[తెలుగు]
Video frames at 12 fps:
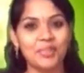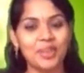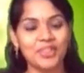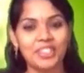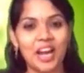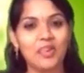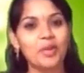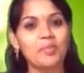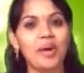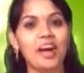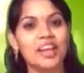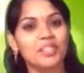మీరు శ్రావణ
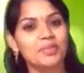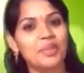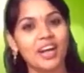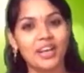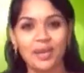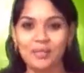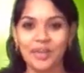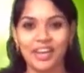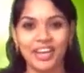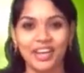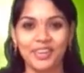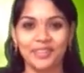మహాలక్ష్మిగా
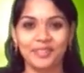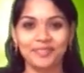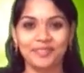ఎంపికయ్యారు